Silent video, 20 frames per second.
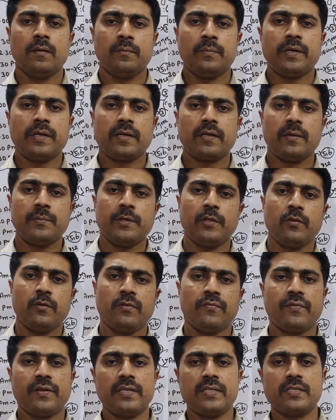மறக்காம இதை
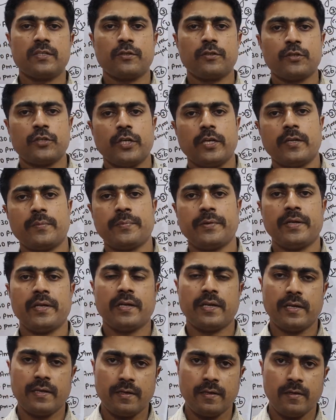உங்க ஃப்ரெண்ட்ஸுக்கு ஷேர்
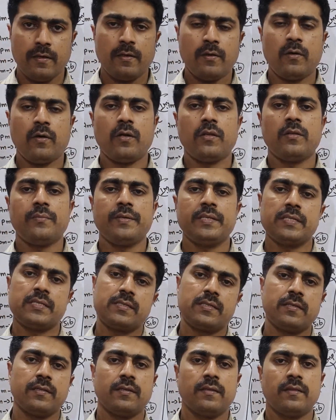பண்ணுங்க ஆல் தி
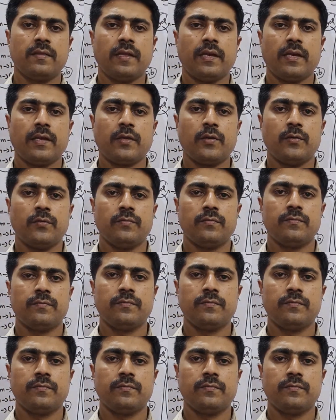பெஸ்ட் தேங்க்யூ